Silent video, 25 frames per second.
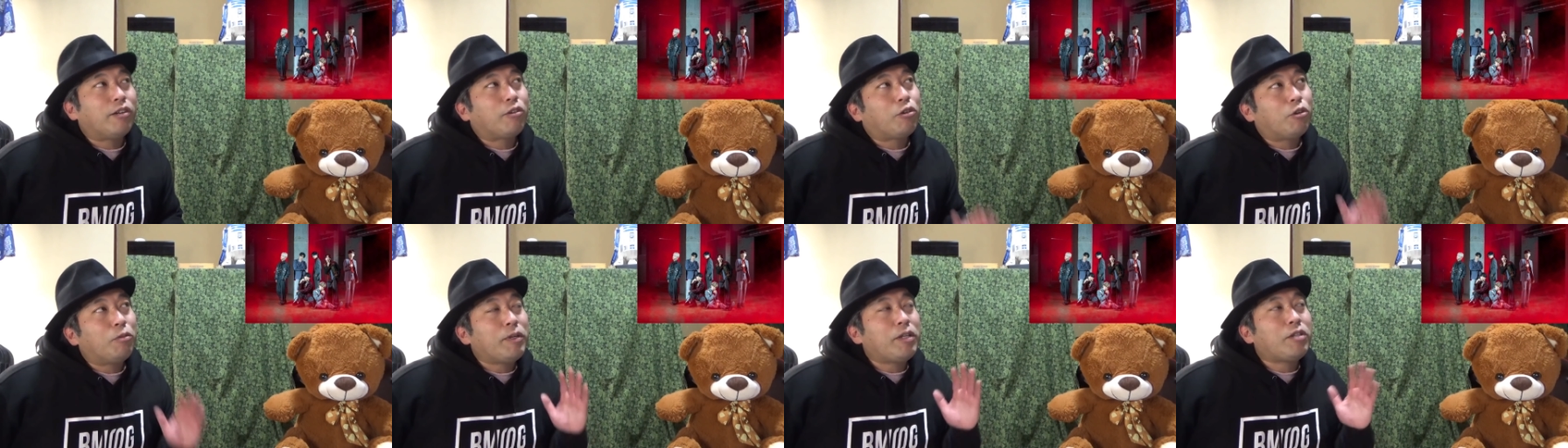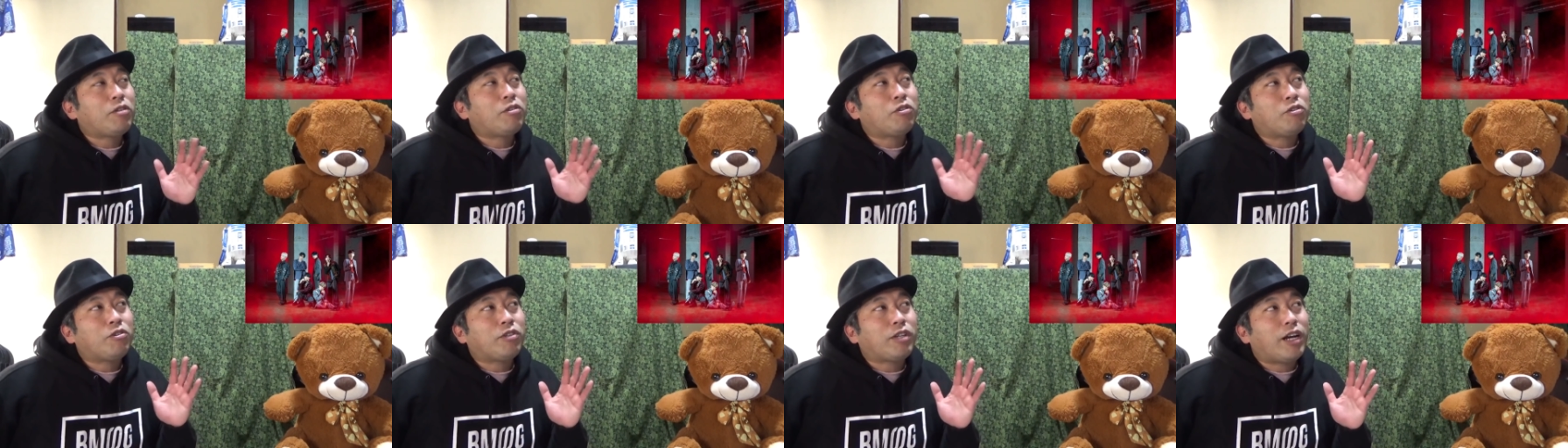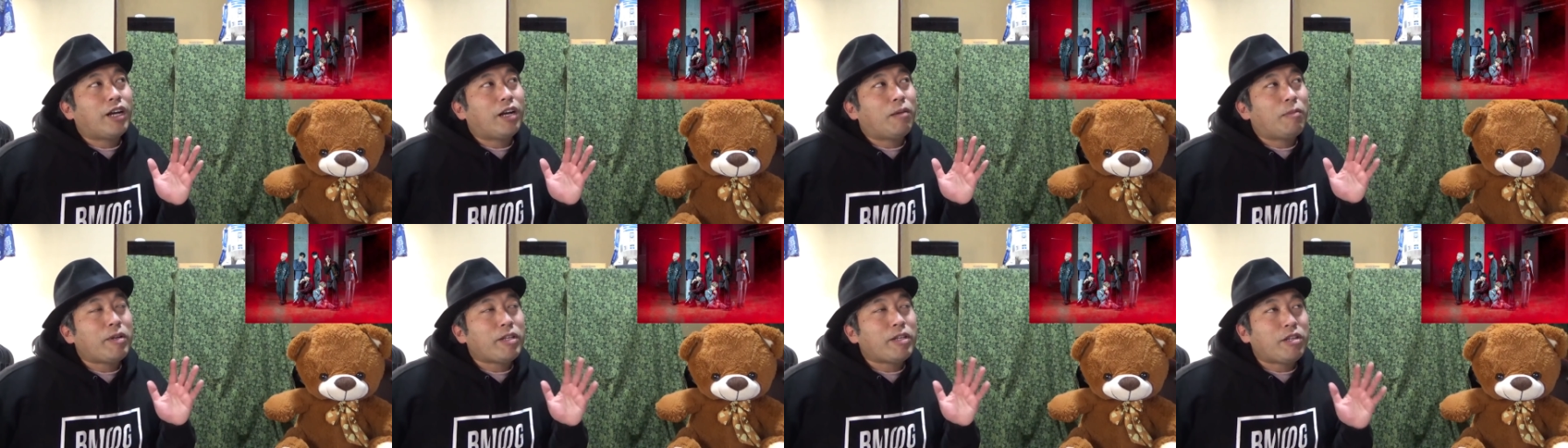コメントと
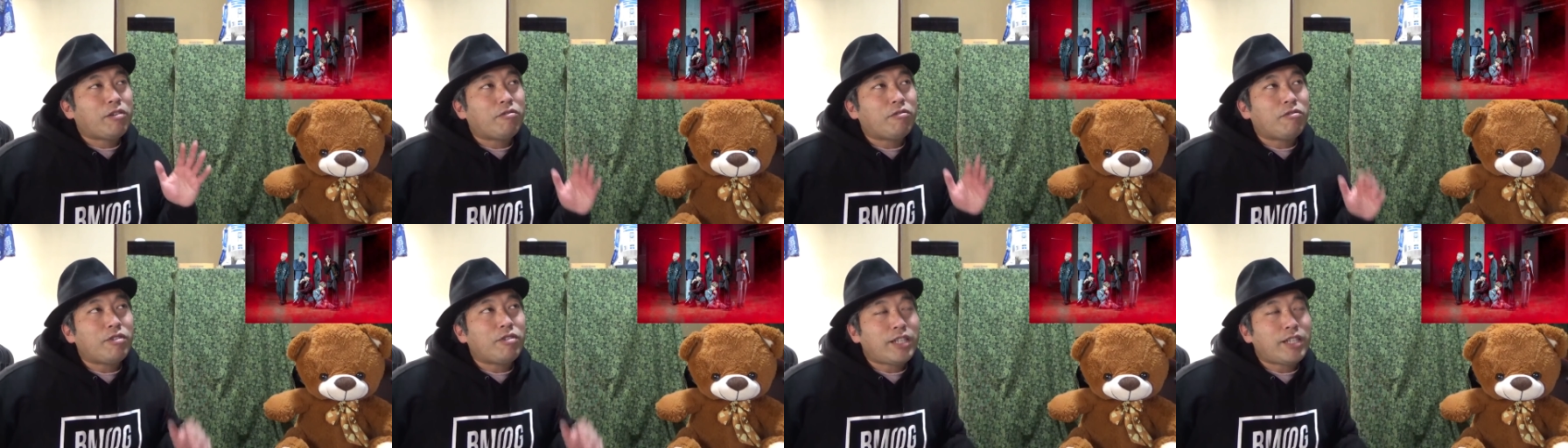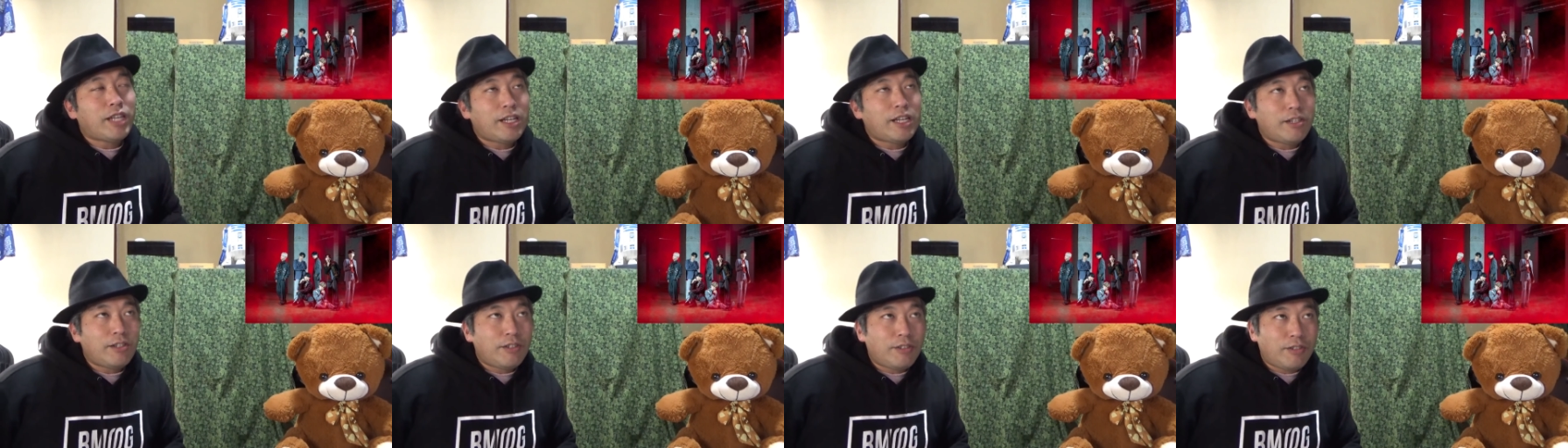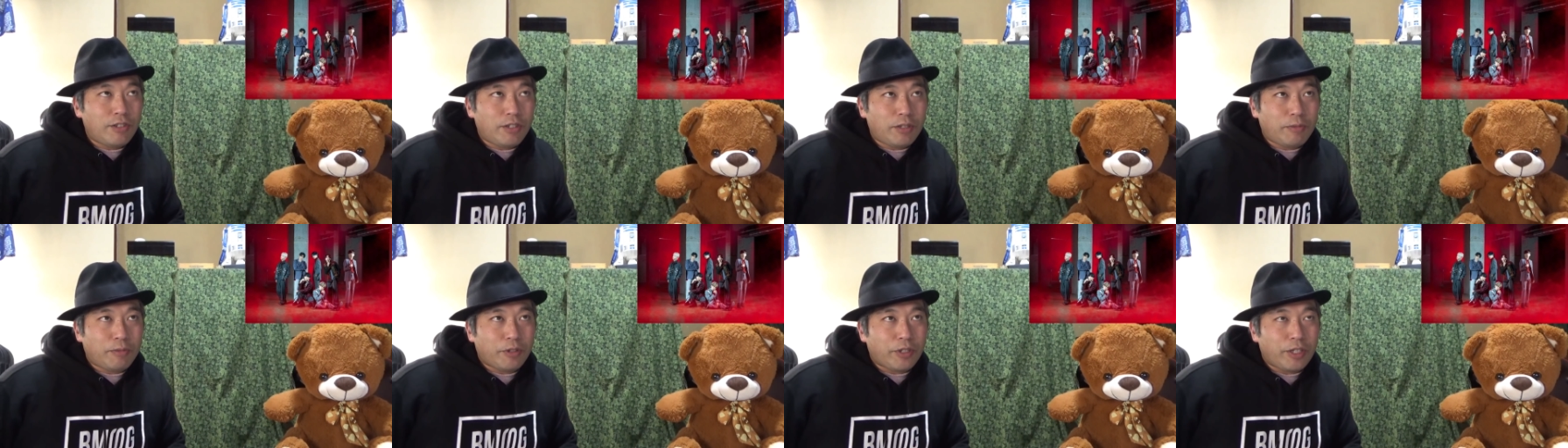か、まあ、日本編
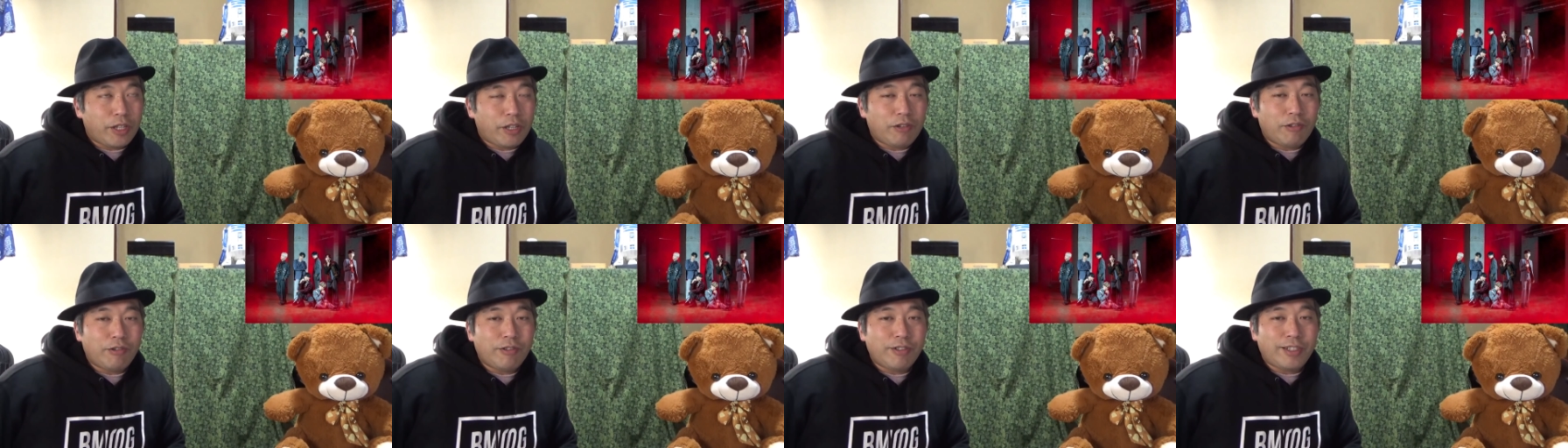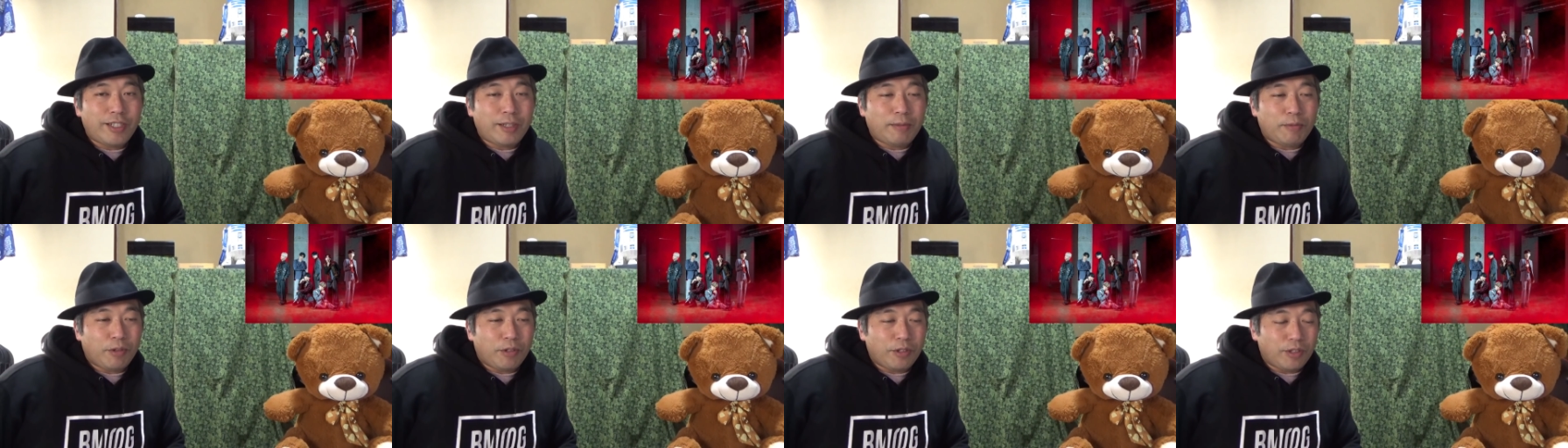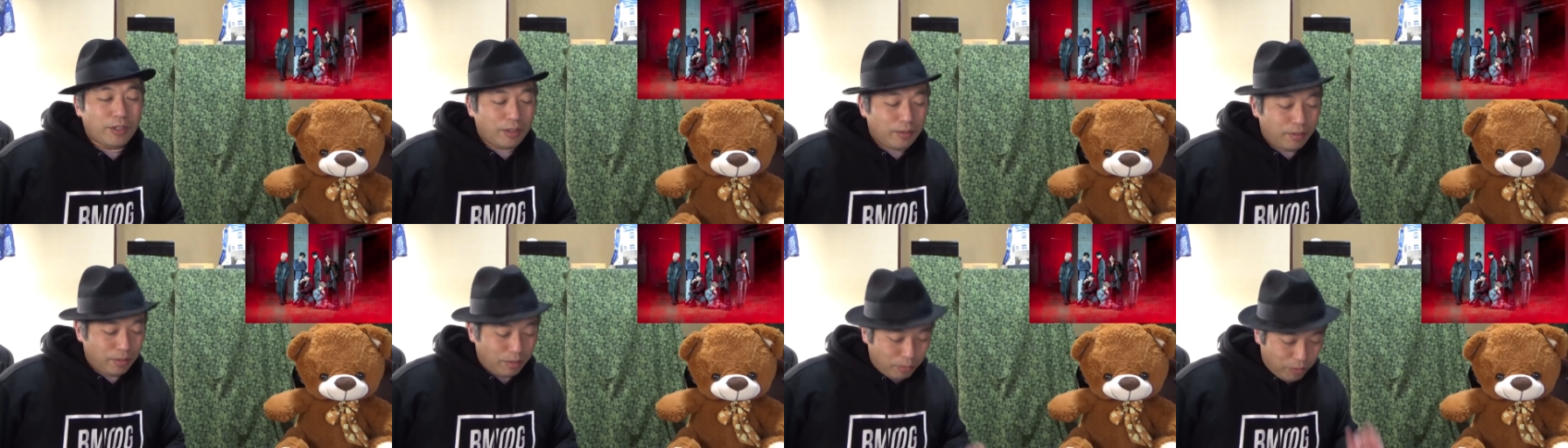集部、日本人も
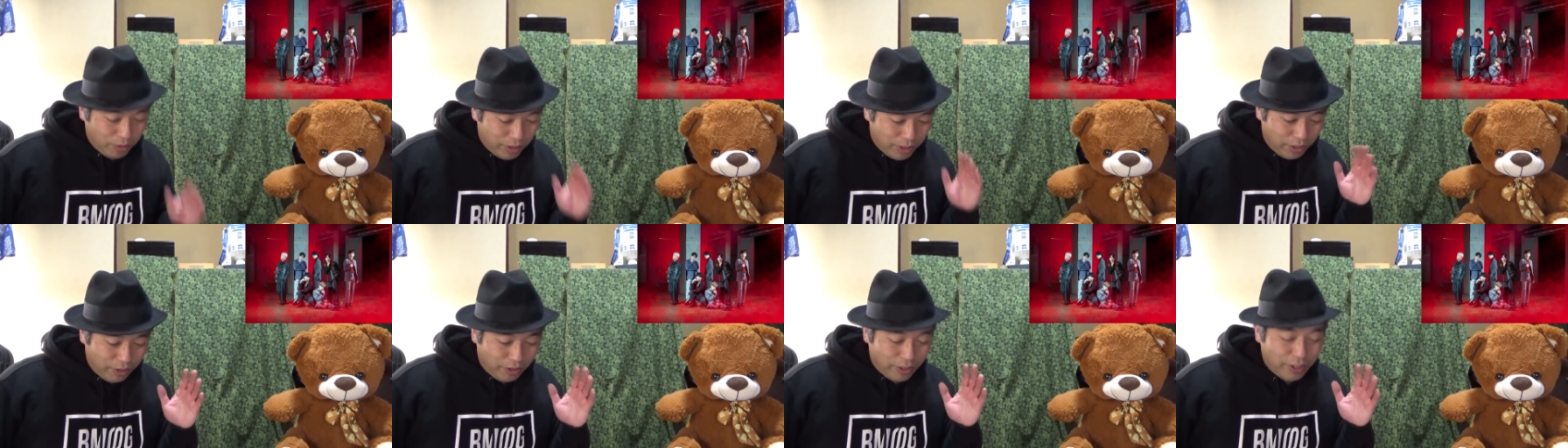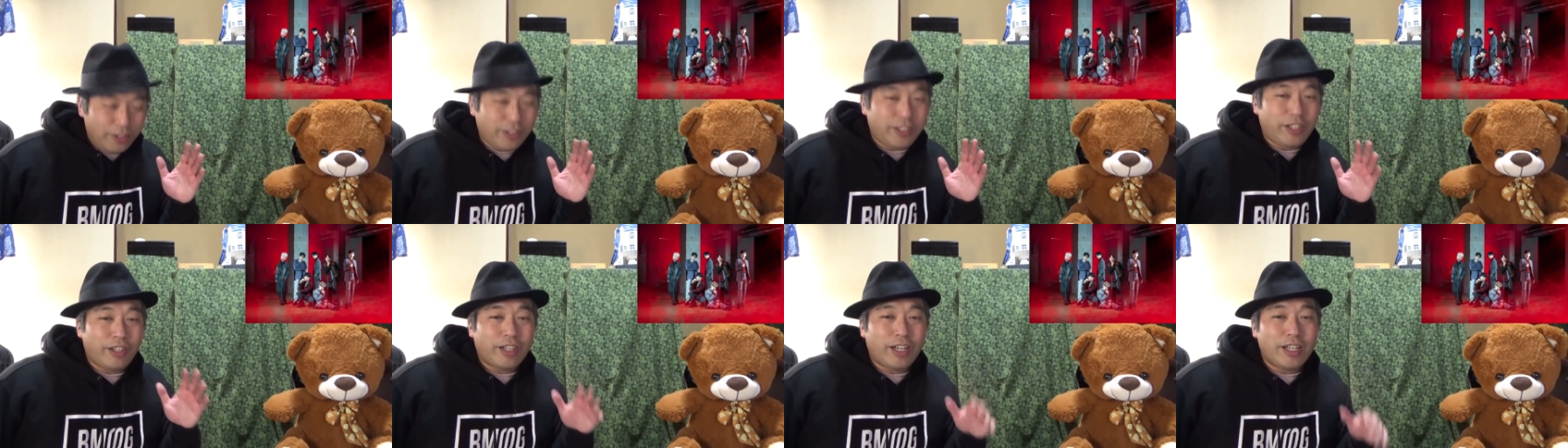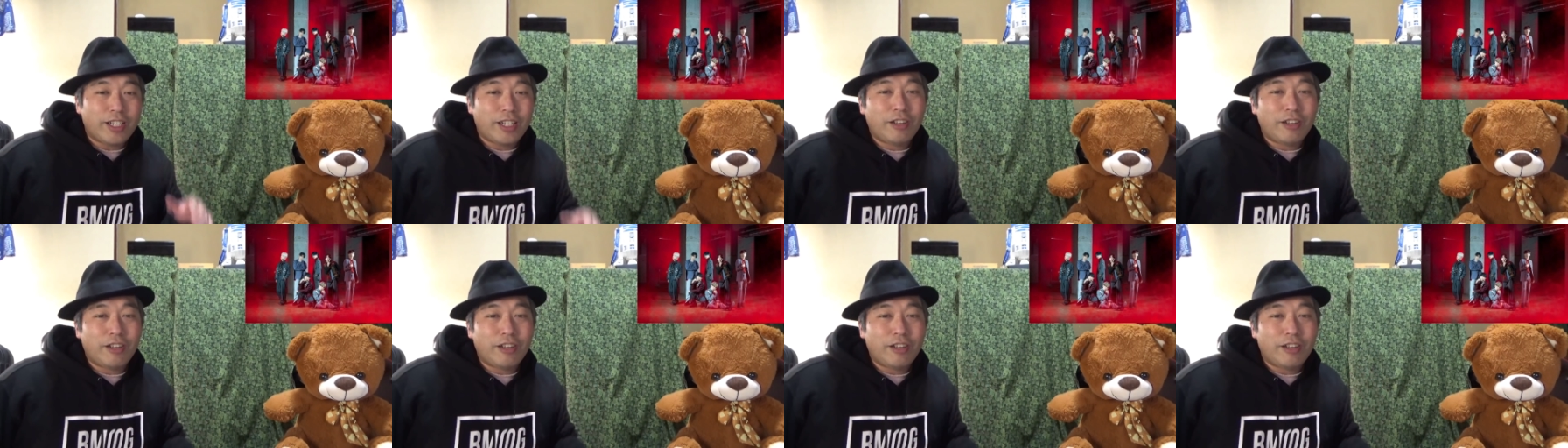もちろんいるというか、